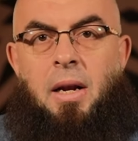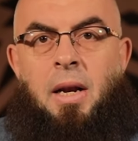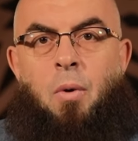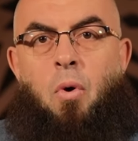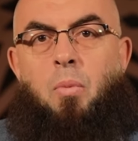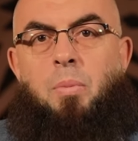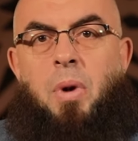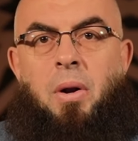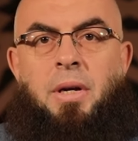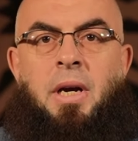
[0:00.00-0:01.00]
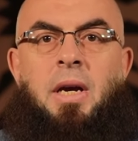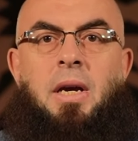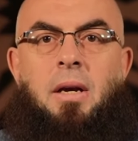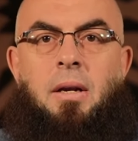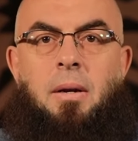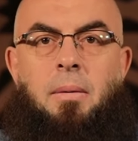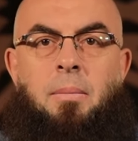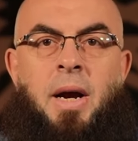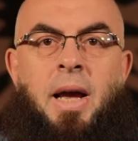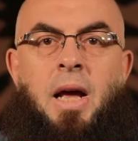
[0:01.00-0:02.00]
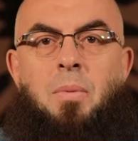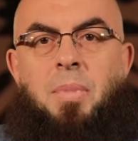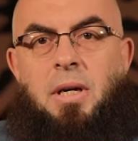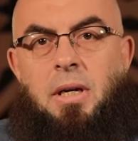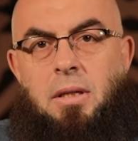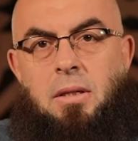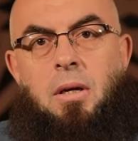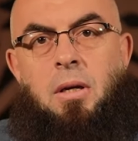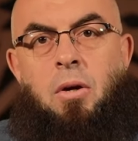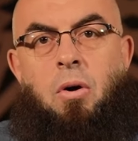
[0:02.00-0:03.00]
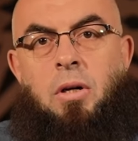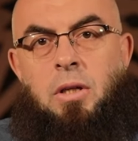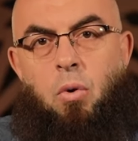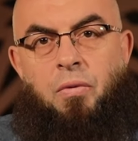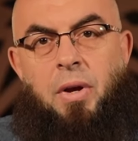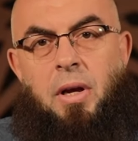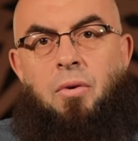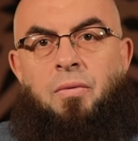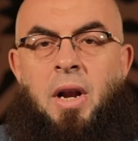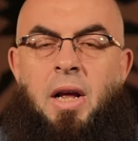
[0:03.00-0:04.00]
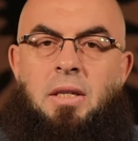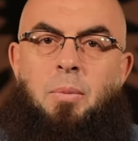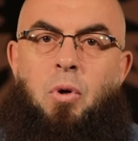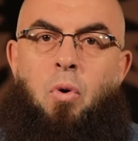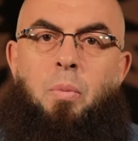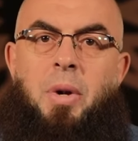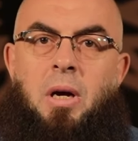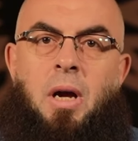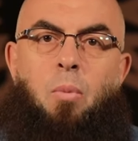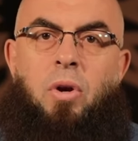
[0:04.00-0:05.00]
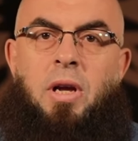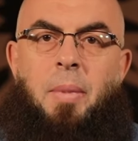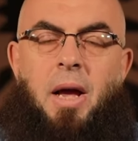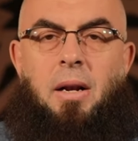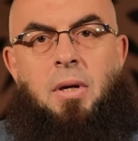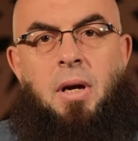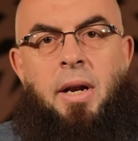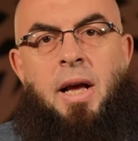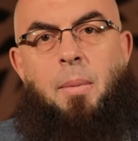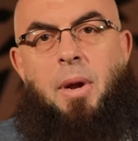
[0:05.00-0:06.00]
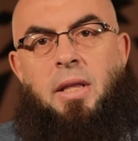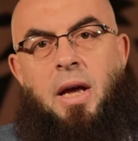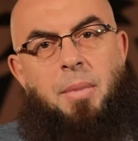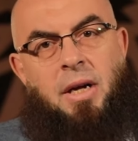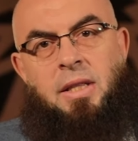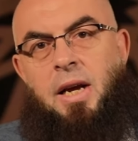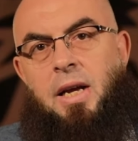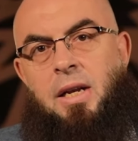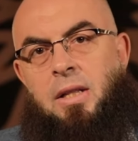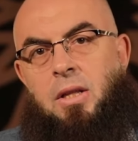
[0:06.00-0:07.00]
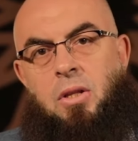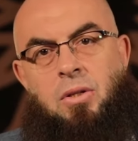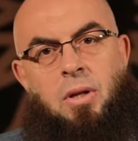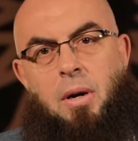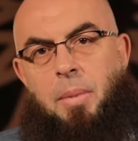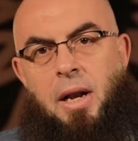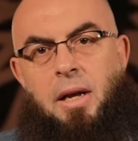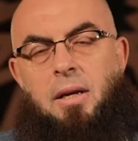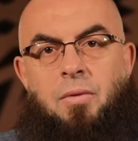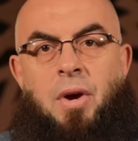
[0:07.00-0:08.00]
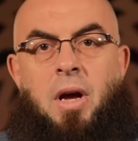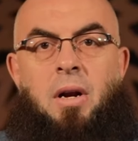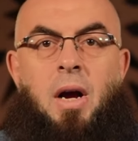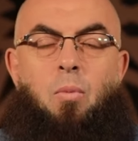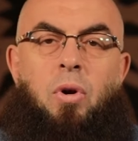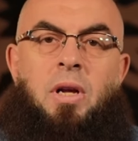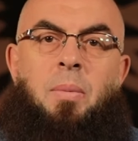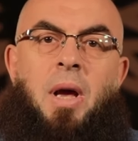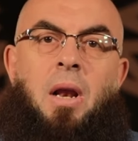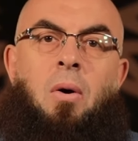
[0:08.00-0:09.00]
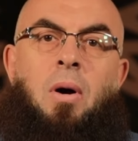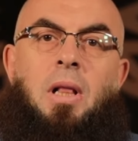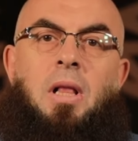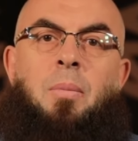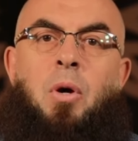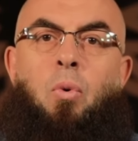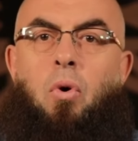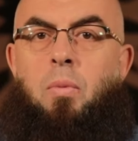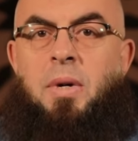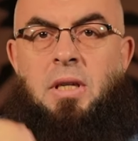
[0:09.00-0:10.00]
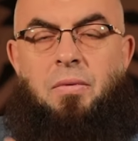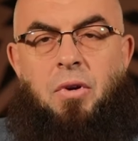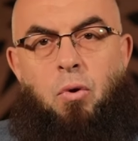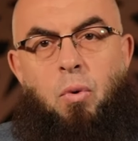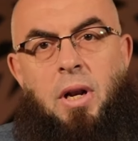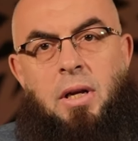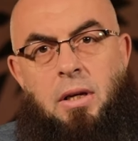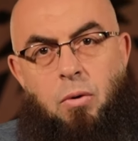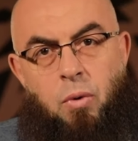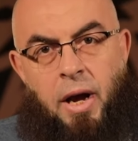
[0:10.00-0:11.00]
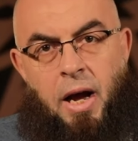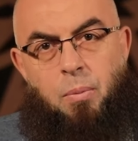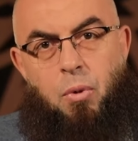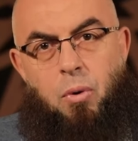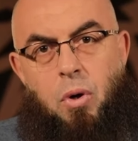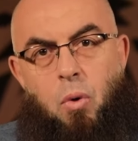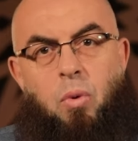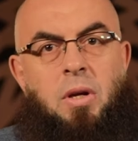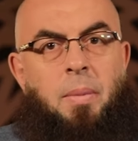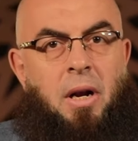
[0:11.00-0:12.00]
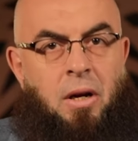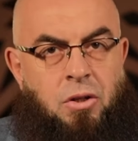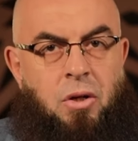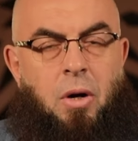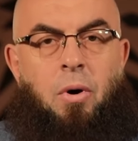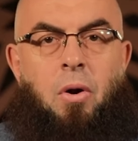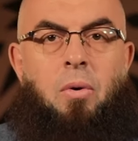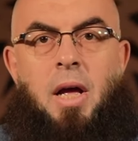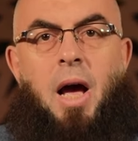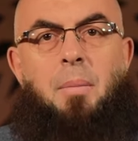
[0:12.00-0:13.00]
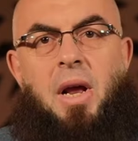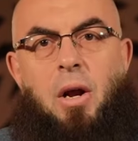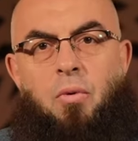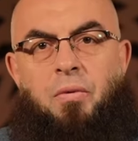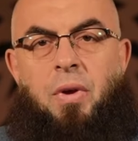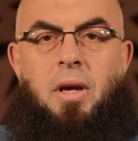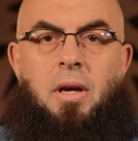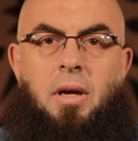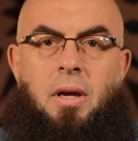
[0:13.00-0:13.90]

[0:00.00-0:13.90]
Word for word: لو هم رايحين مكان بعيد يقاتلوا فيه فلازم ان هم يركبوا الجمال الجمل ده محتاج ان انت تتدرب عليه فيركبوا الجمال لغايه لما يروحوا المسافه الطويله دي ويحاربوا وتبقى الحصانه وراه اما لو في